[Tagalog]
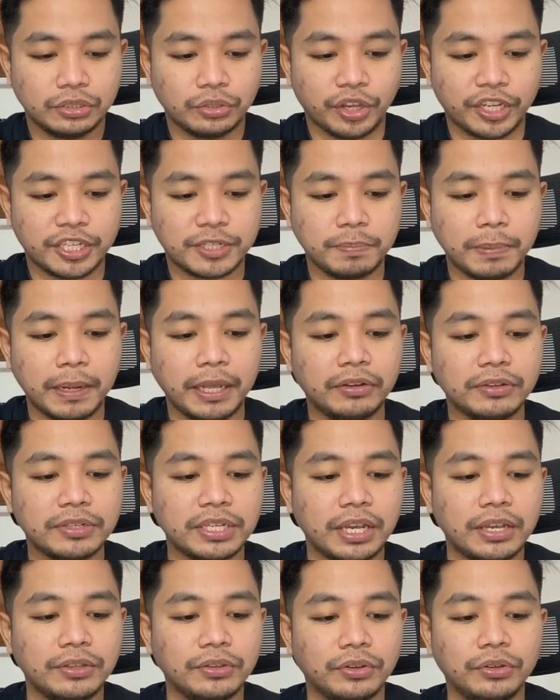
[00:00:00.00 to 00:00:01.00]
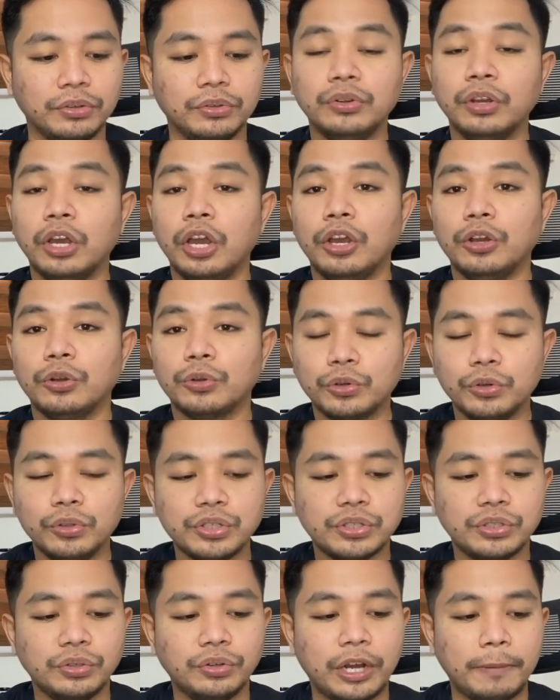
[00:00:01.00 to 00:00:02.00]
So explain ko sa inyo yung
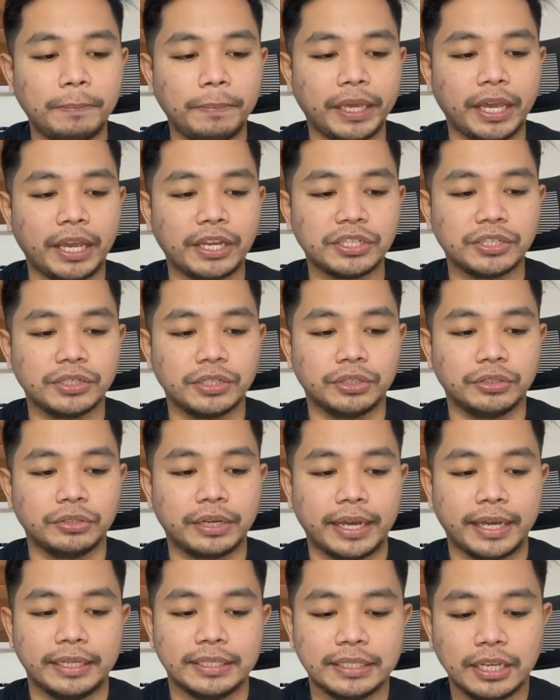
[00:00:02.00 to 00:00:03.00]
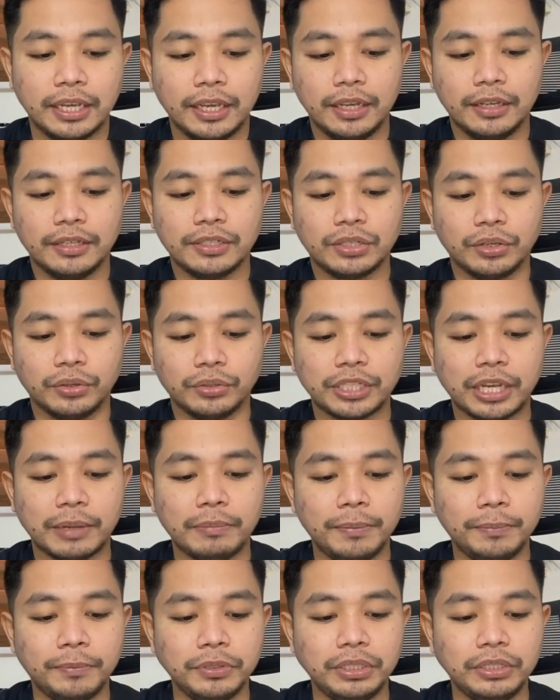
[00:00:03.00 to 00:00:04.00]
rules ng application na to guys. So
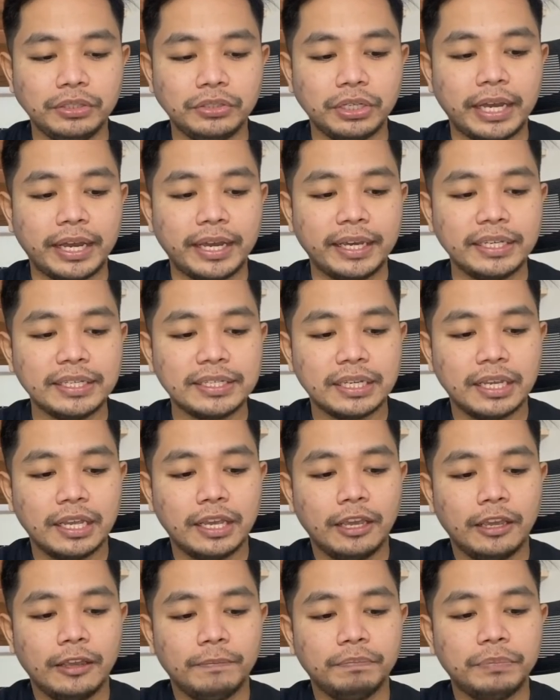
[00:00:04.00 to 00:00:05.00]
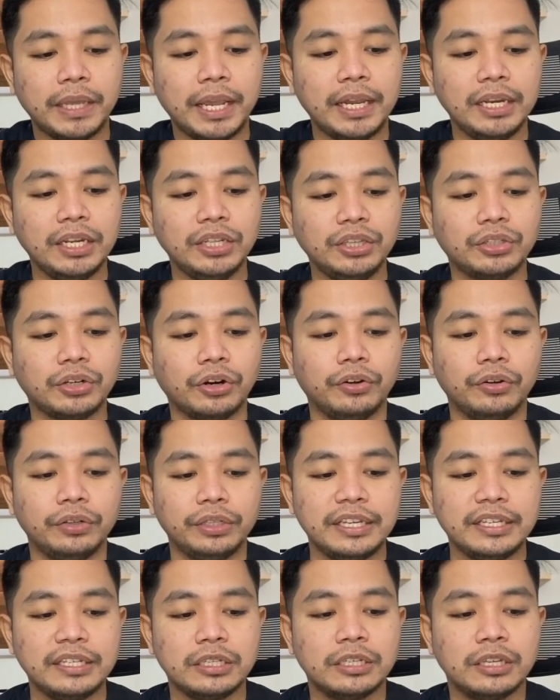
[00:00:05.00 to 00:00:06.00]
sabi po dito guys, Daily draw
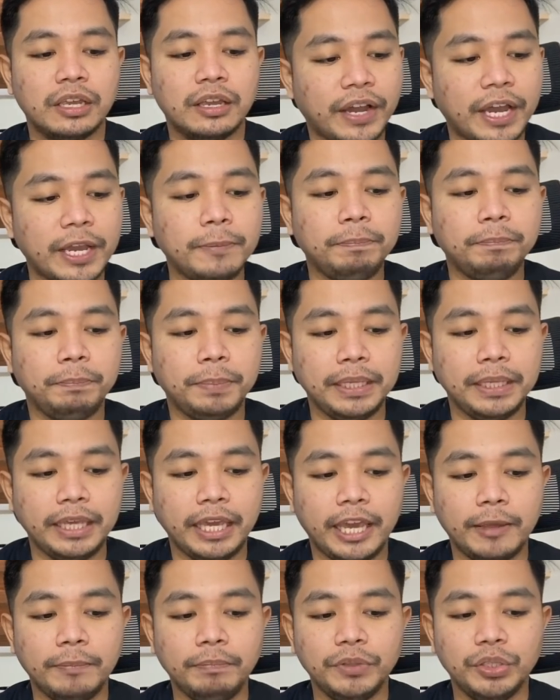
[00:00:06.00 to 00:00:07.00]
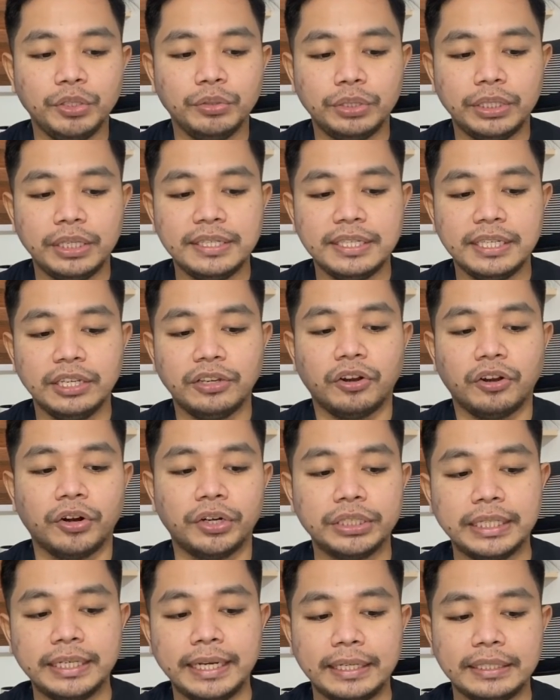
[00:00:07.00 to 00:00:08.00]
is 5 p.m. UTC
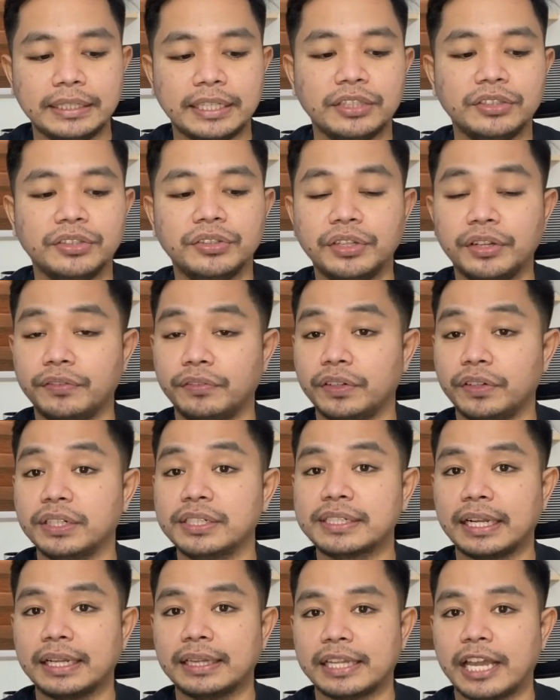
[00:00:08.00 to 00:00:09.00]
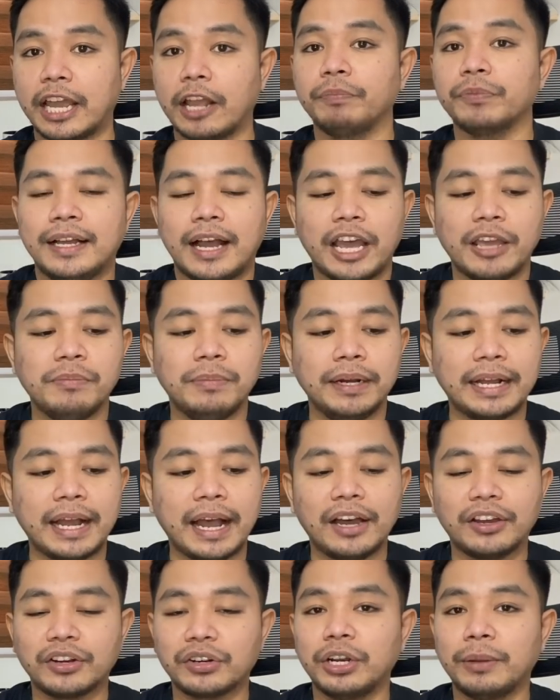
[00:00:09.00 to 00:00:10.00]
Coordinated Universal Time. Ay
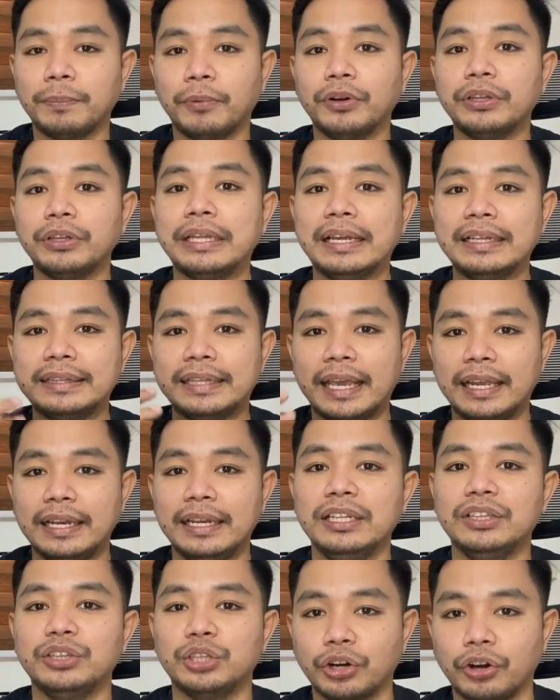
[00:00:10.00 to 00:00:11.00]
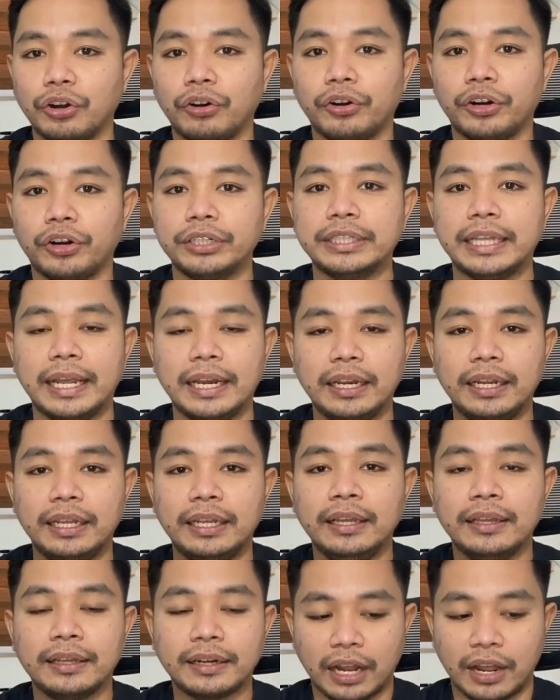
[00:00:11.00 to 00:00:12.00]
magkakaroon na po ng daily draw or
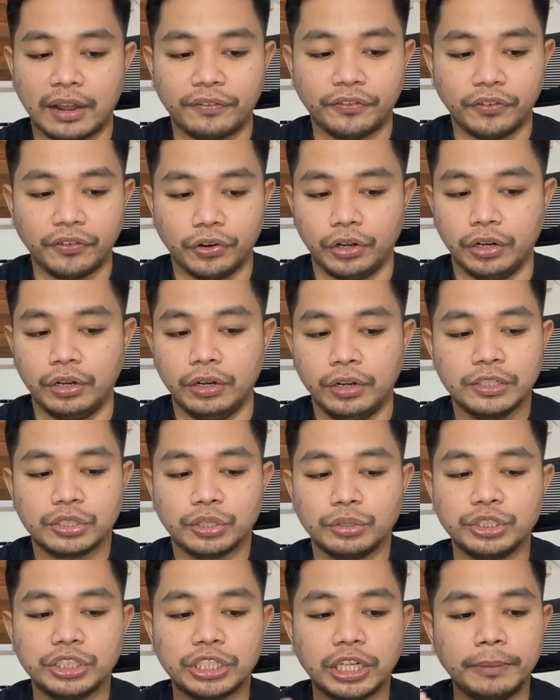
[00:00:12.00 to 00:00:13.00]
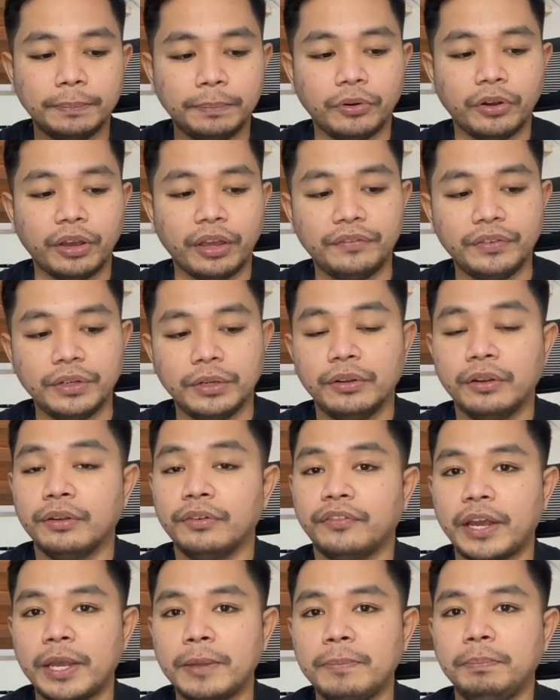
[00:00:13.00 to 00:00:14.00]
daily raffle. So dyan po every
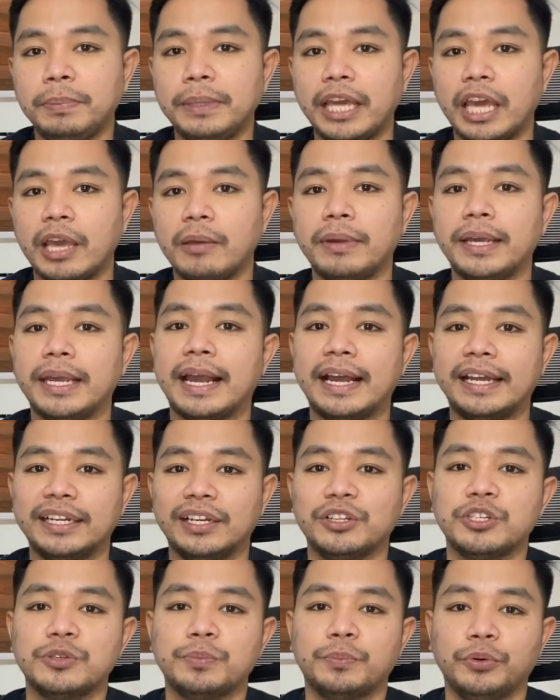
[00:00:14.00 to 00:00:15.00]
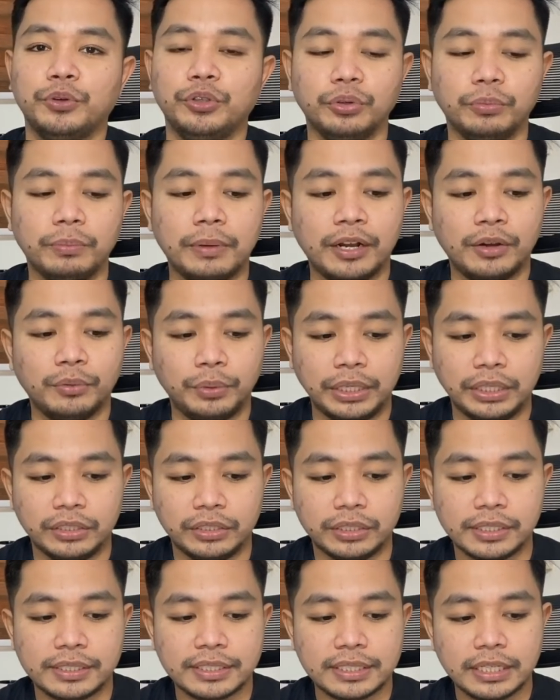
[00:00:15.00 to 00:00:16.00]
5 p.m. ay announce po yung mga
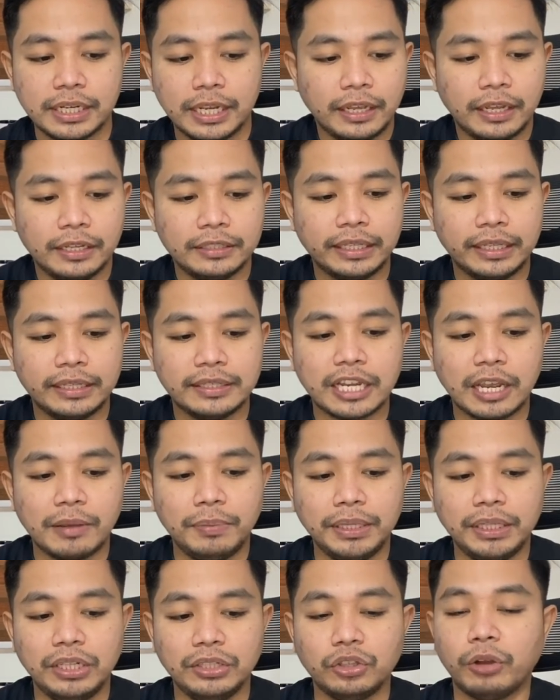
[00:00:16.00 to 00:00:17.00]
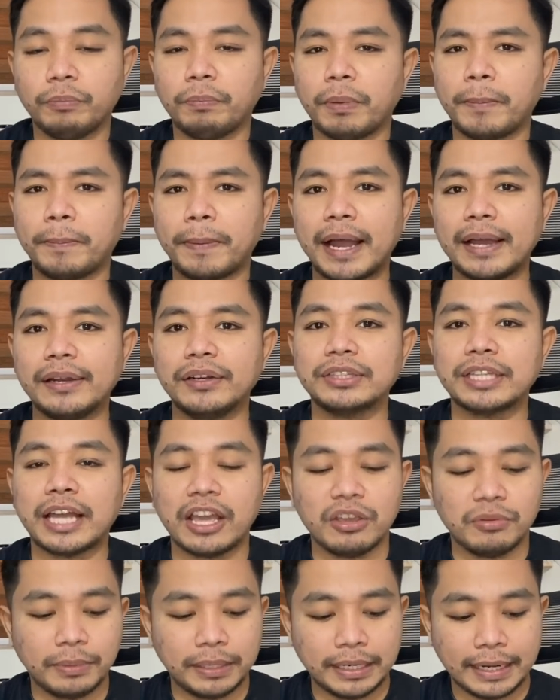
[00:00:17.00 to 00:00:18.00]
winners. And then sabi dito, paano
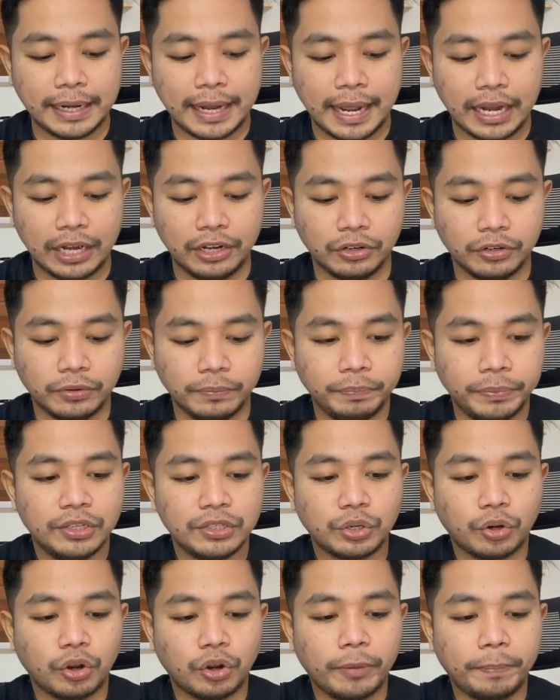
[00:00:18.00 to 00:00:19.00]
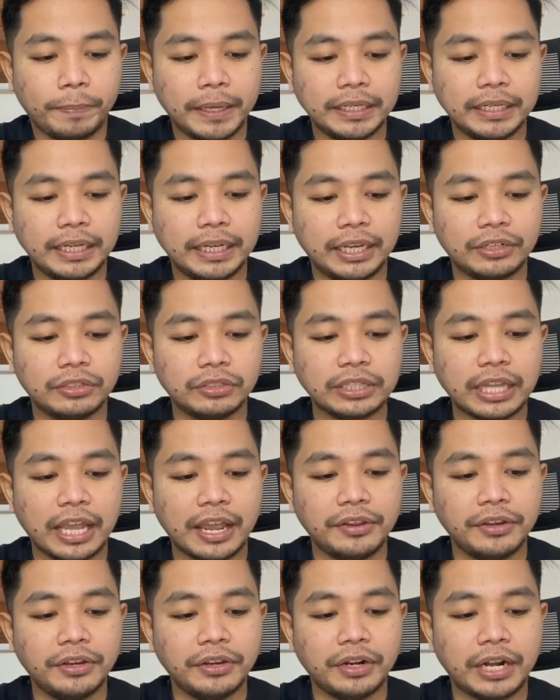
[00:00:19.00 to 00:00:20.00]
tayo mananalo? So kapag nagkaroon
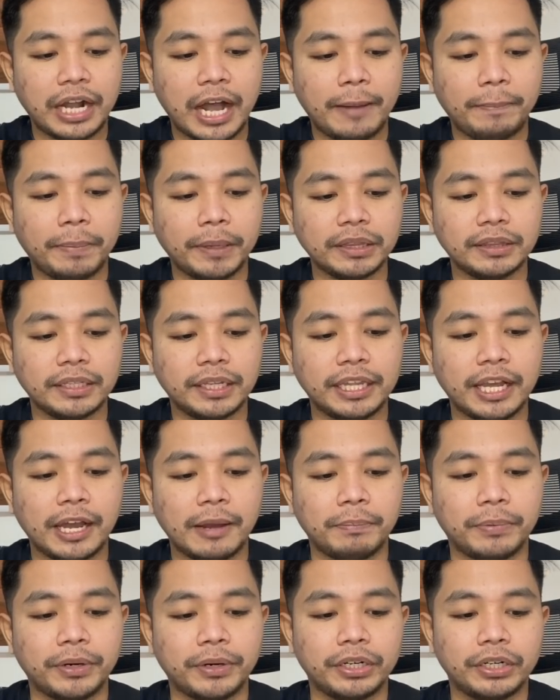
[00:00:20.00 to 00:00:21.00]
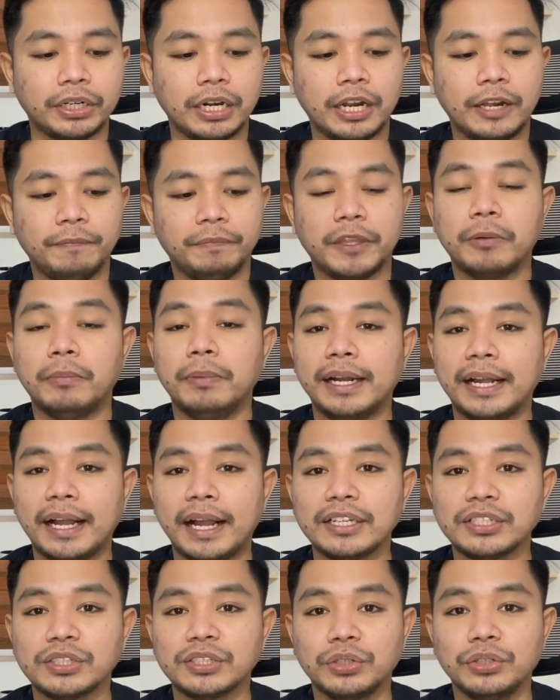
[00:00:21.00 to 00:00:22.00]
tayo ng apat na number na
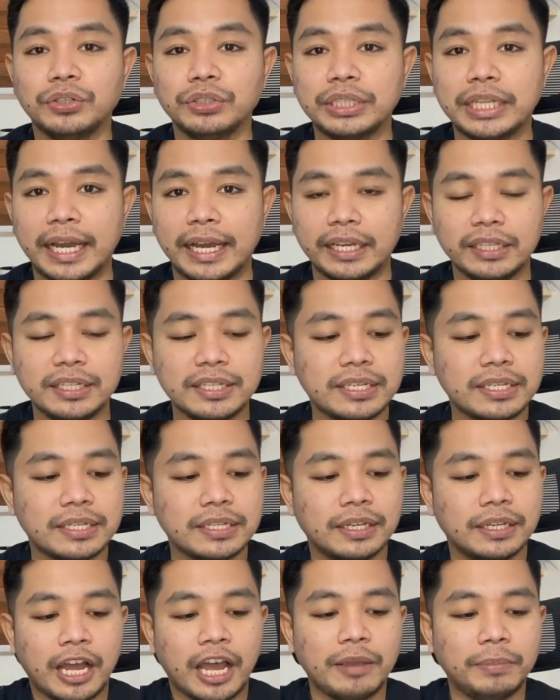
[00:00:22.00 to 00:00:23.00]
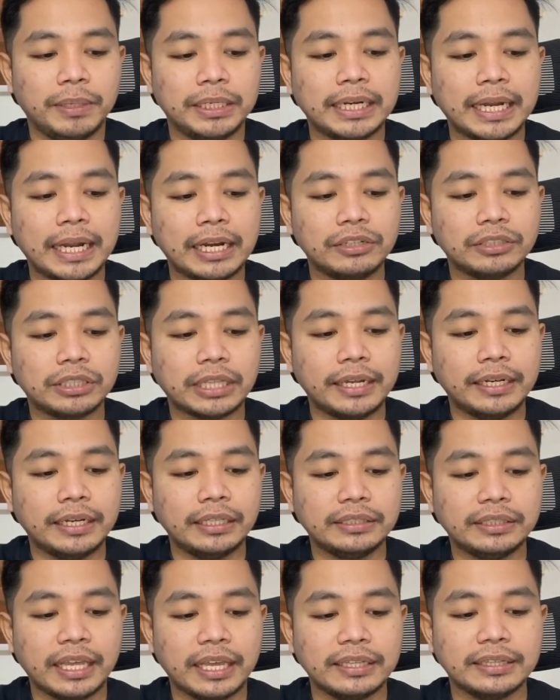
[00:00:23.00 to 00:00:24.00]
magkakasunod guys, ay mananalo tayo
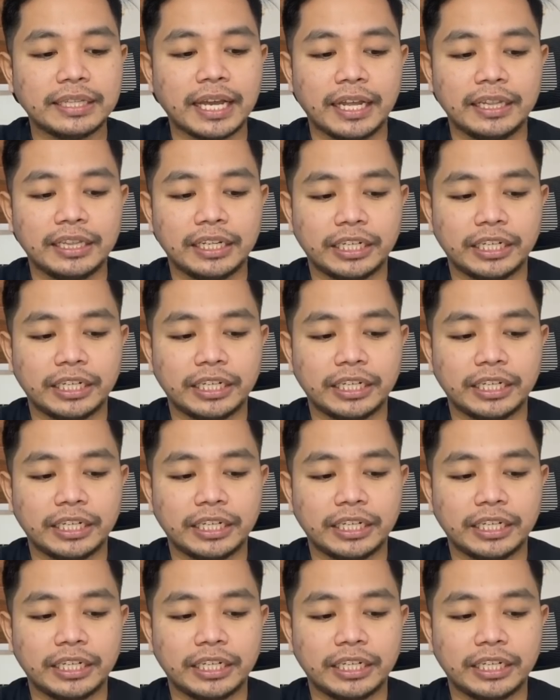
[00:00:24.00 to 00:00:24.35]
ng $10.